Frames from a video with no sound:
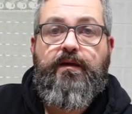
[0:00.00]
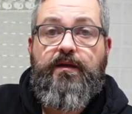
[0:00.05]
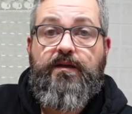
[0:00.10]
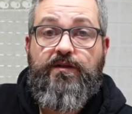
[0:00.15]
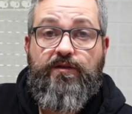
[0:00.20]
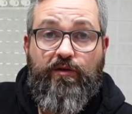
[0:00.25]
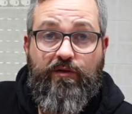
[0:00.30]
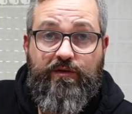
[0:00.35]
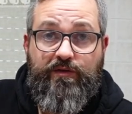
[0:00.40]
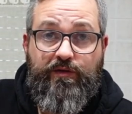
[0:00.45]

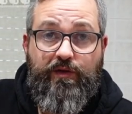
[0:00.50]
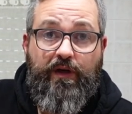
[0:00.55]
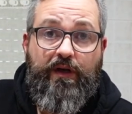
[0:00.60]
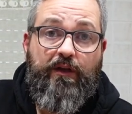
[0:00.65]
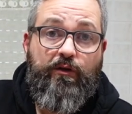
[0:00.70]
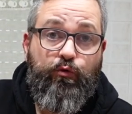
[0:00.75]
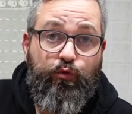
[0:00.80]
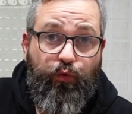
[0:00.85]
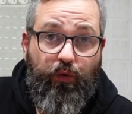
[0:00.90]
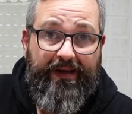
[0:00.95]

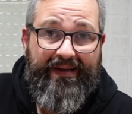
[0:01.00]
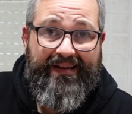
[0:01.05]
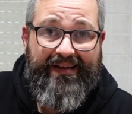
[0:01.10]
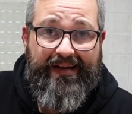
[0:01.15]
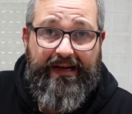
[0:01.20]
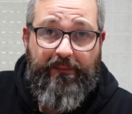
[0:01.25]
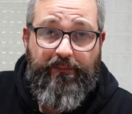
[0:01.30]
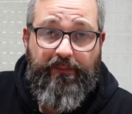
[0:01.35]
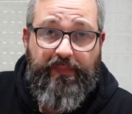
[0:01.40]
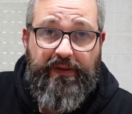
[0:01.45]
Risoluzione
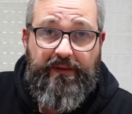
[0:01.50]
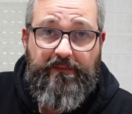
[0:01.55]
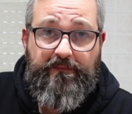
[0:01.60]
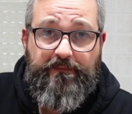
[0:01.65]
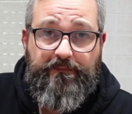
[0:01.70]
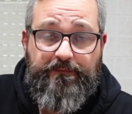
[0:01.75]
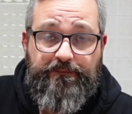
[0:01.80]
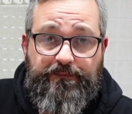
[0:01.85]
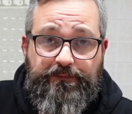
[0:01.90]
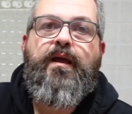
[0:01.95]

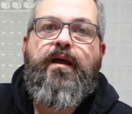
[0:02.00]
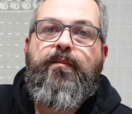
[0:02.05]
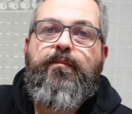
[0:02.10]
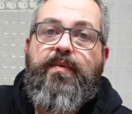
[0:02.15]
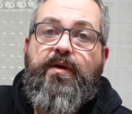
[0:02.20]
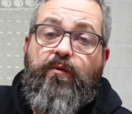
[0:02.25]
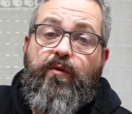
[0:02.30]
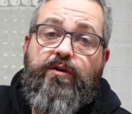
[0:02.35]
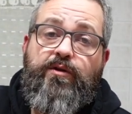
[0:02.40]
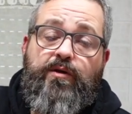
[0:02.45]
2K,
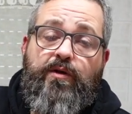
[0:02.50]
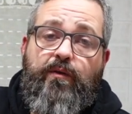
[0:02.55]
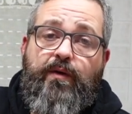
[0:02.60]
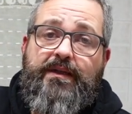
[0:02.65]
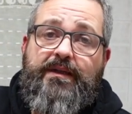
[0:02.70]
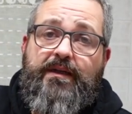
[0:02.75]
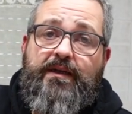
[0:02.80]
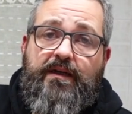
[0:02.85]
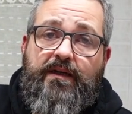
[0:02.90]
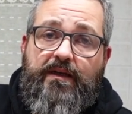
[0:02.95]
per quanto
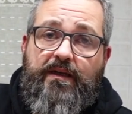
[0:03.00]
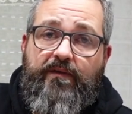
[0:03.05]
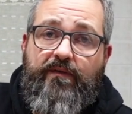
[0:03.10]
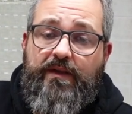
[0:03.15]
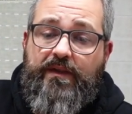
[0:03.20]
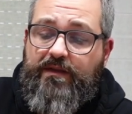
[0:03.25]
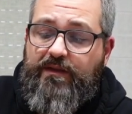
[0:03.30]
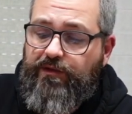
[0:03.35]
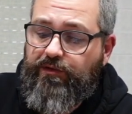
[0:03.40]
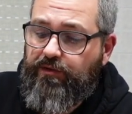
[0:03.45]
riguarda
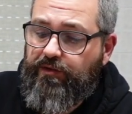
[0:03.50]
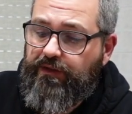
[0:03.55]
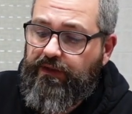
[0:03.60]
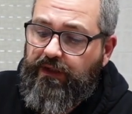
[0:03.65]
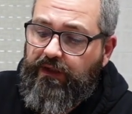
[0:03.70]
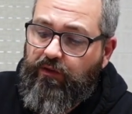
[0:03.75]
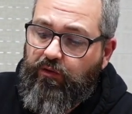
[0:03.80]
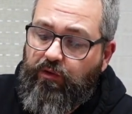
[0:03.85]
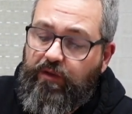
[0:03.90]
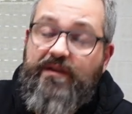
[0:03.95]

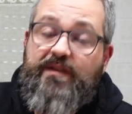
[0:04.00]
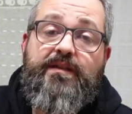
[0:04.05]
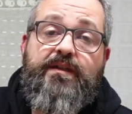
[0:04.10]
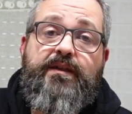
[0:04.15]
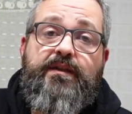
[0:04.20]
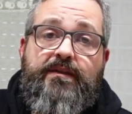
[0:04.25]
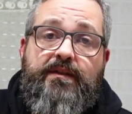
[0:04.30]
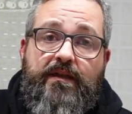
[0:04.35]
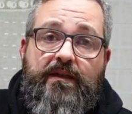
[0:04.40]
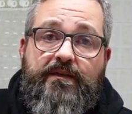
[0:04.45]
l'archiviazione o
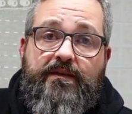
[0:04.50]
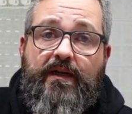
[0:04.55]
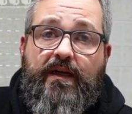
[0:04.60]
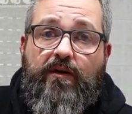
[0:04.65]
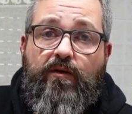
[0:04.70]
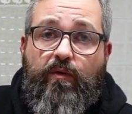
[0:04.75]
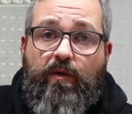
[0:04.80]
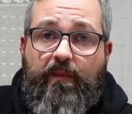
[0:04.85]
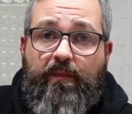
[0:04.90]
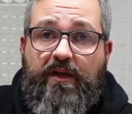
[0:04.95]
inserite
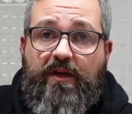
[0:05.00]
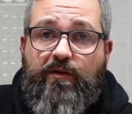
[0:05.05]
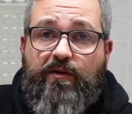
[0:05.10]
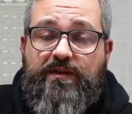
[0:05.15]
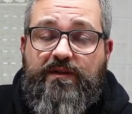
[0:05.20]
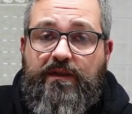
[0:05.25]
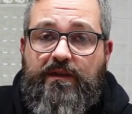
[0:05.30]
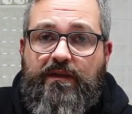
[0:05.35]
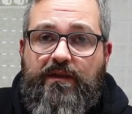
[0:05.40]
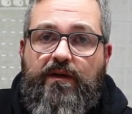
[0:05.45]
all'interno una micro
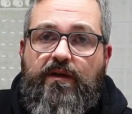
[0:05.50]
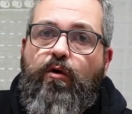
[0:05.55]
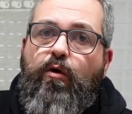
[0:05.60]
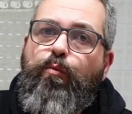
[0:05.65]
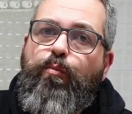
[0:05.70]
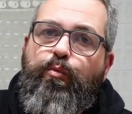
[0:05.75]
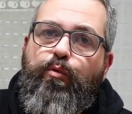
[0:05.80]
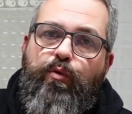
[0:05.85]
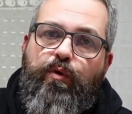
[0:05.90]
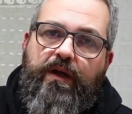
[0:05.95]
SD
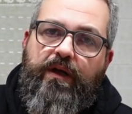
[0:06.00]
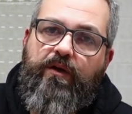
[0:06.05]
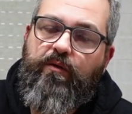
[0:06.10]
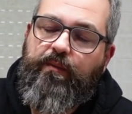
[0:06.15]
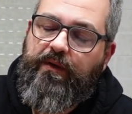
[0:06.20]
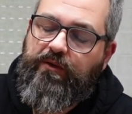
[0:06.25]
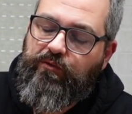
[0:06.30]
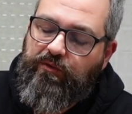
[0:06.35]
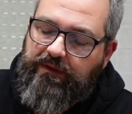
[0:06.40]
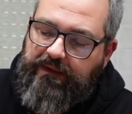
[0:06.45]
oppure
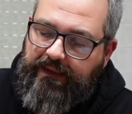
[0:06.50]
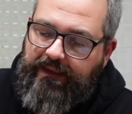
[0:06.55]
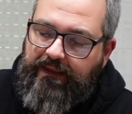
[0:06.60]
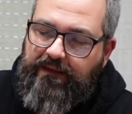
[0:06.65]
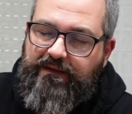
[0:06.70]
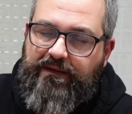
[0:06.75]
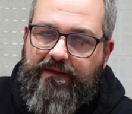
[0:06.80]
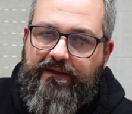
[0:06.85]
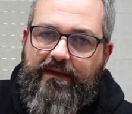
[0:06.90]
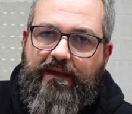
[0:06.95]
come tutte le
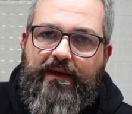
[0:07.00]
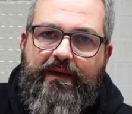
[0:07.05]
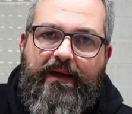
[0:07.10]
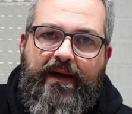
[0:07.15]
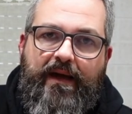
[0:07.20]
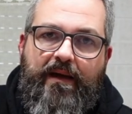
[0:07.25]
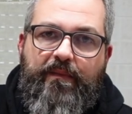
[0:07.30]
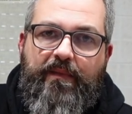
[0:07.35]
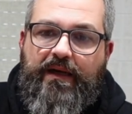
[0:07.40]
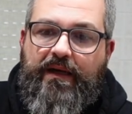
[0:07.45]
altre
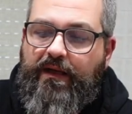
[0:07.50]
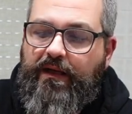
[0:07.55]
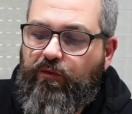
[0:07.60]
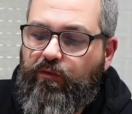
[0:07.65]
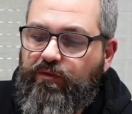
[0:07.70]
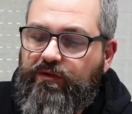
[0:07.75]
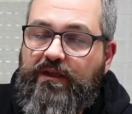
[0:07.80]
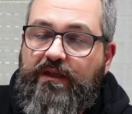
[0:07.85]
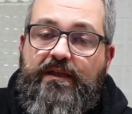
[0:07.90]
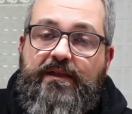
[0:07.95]
telecamere
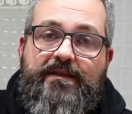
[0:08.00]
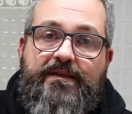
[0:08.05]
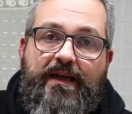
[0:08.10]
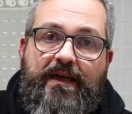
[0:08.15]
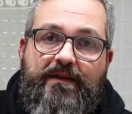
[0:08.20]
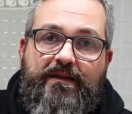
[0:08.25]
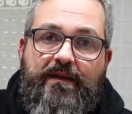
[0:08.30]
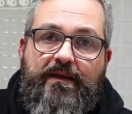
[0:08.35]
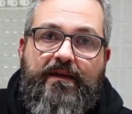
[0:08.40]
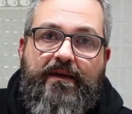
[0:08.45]

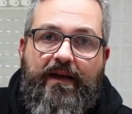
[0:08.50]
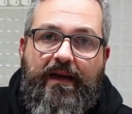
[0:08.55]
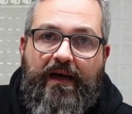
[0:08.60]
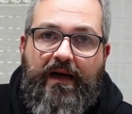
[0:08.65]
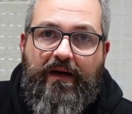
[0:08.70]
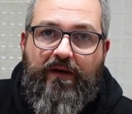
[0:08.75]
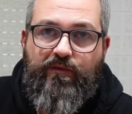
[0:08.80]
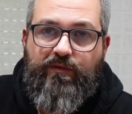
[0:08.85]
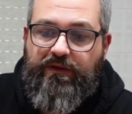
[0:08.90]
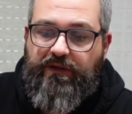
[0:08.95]
utilizzate il
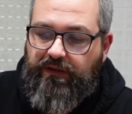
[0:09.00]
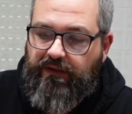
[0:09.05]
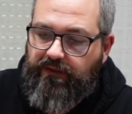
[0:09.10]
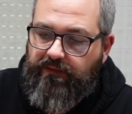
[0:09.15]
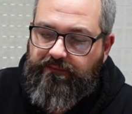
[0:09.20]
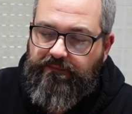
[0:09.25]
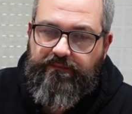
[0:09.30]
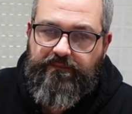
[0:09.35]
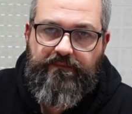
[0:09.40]
cloud